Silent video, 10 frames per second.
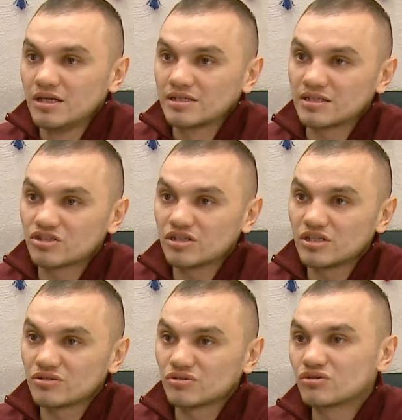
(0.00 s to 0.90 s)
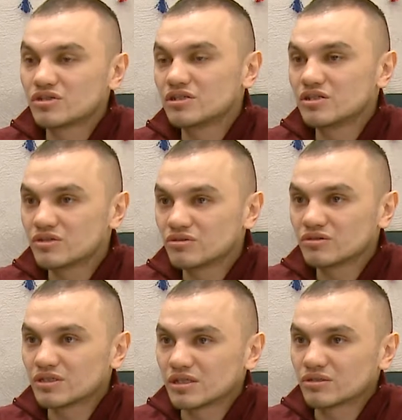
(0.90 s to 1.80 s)
к сожалению, другие
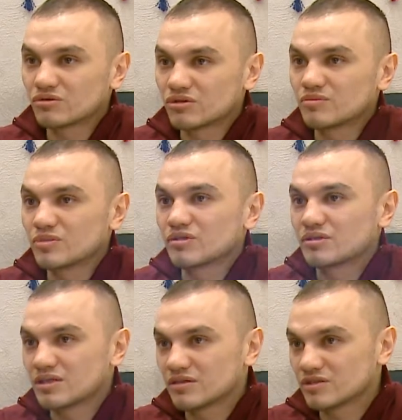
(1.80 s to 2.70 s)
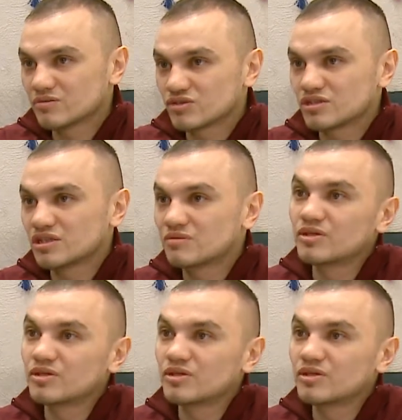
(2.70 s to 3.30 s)
регионы, которые имеют такие возможности, их